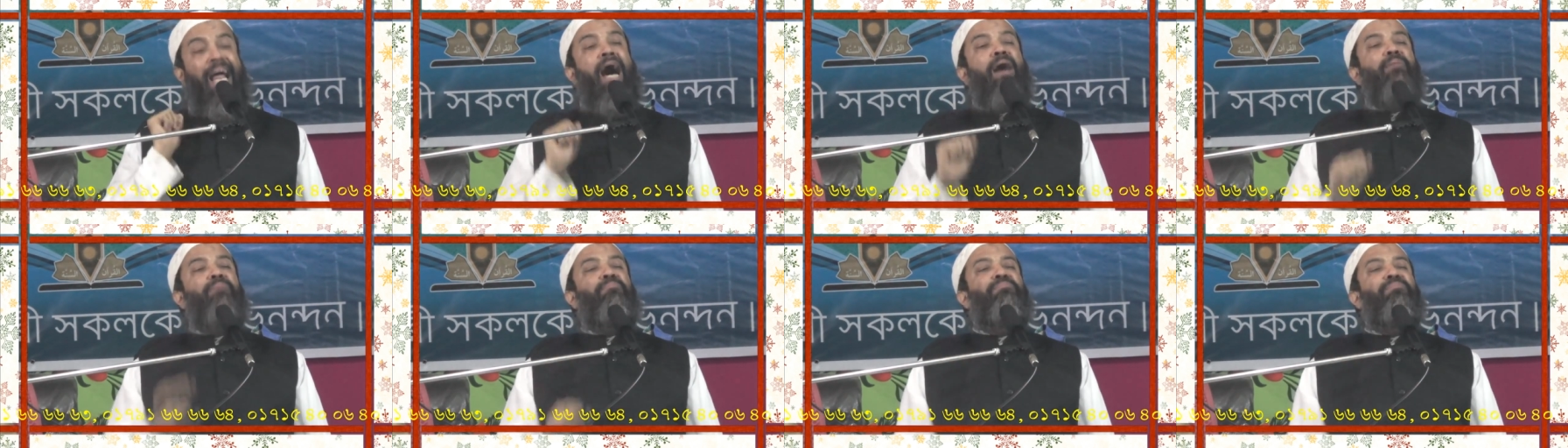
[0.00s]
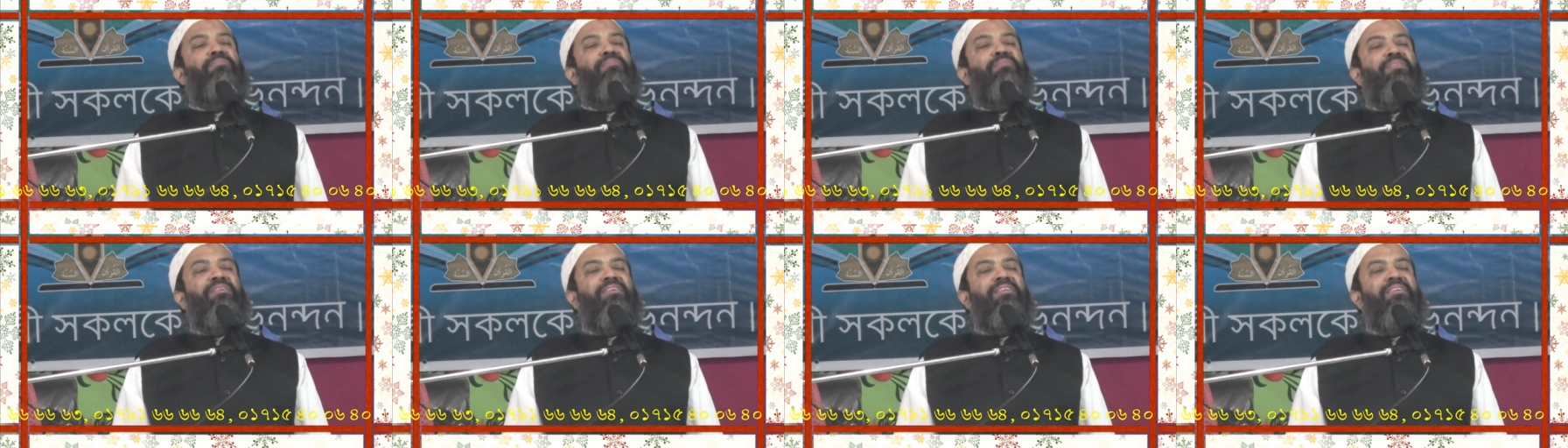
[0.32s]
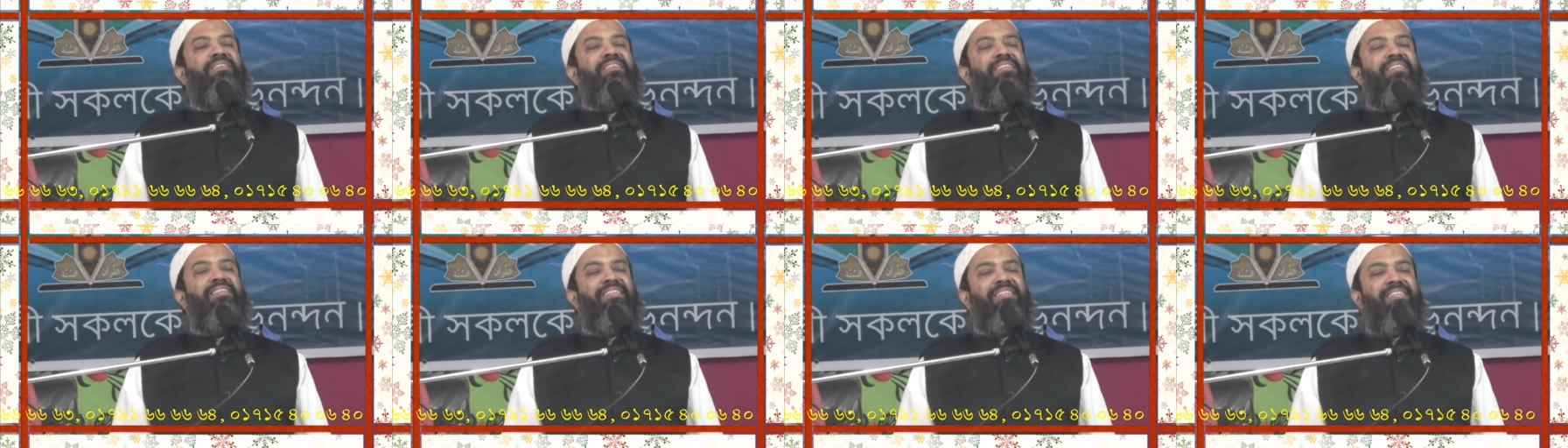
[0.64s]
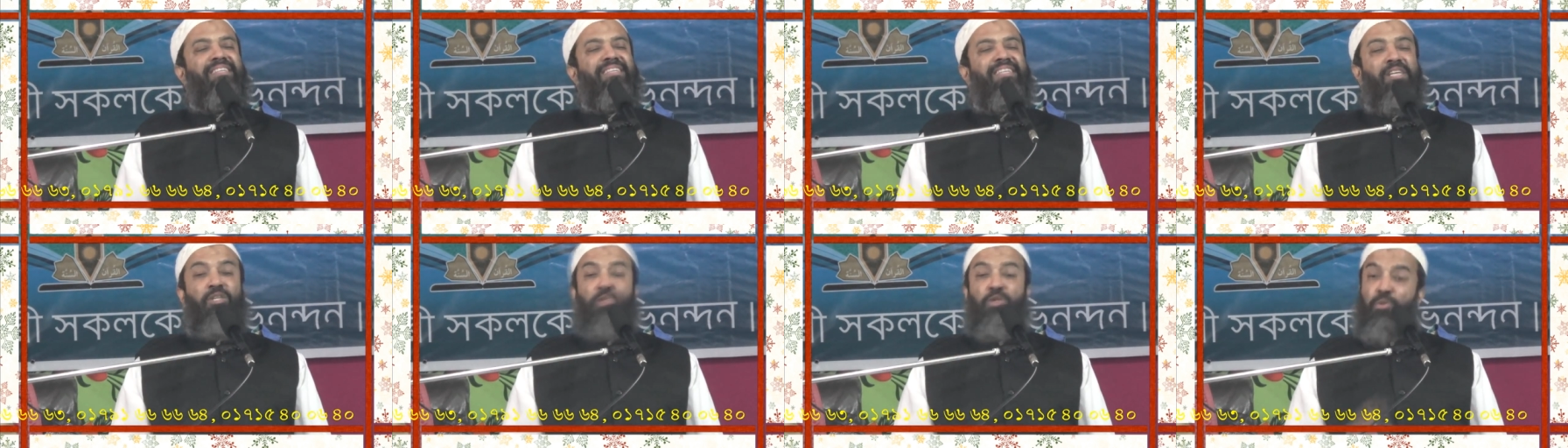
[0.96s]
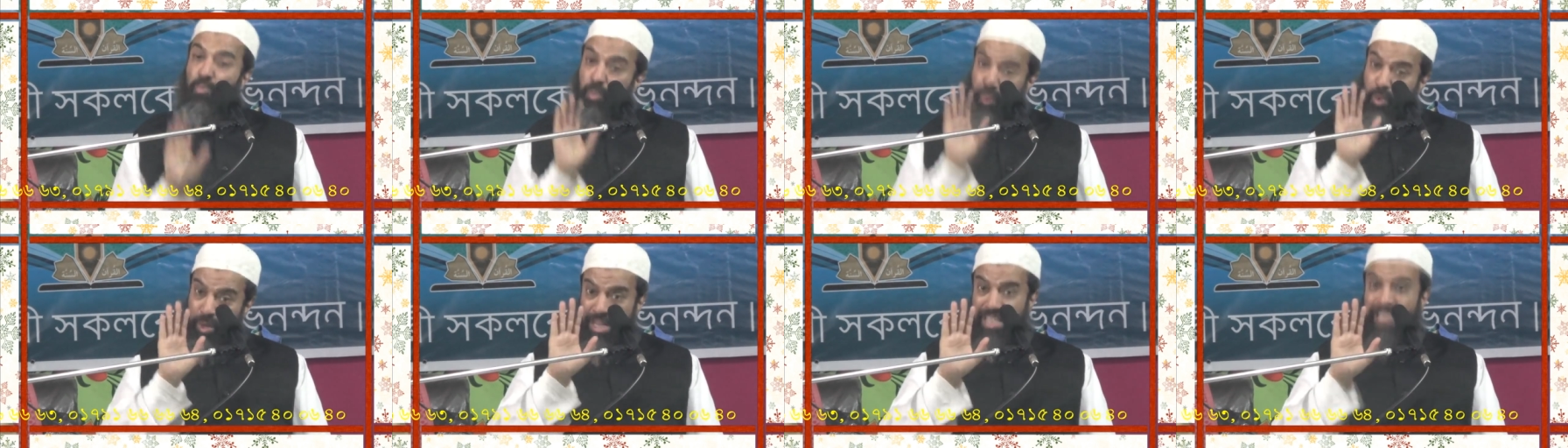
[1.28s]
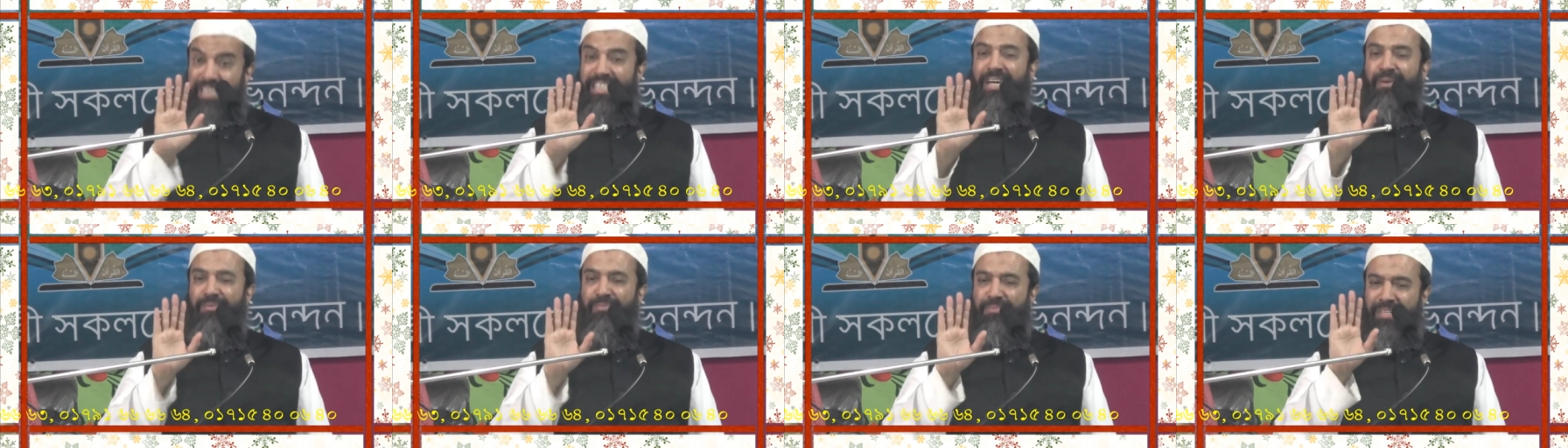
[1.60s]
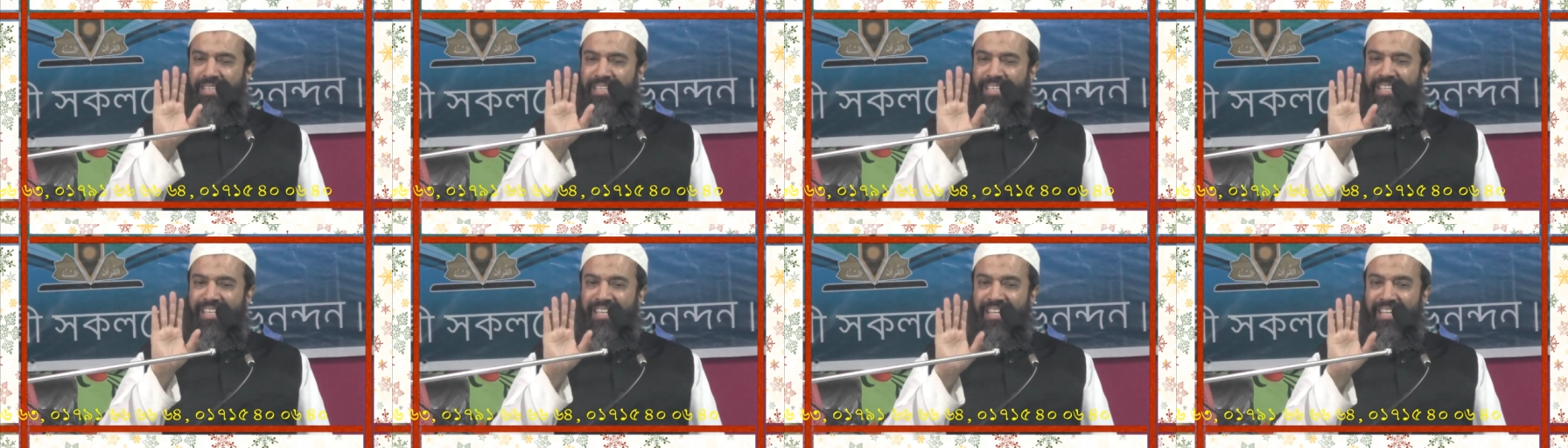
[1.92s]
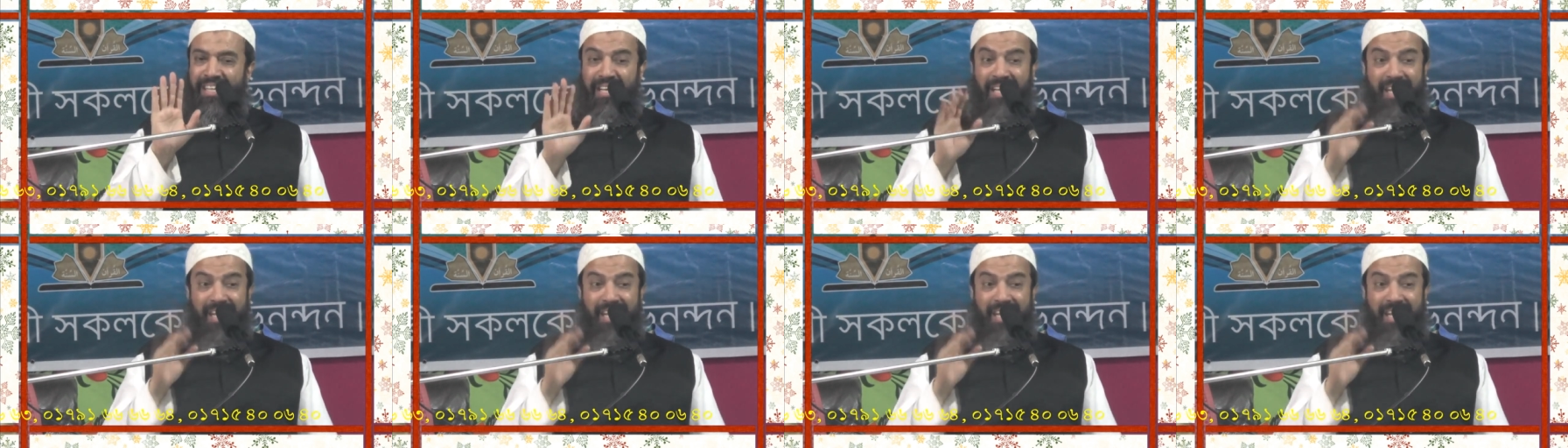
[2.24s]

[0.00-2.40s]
লাভ একটু বলে দিই আপনাদের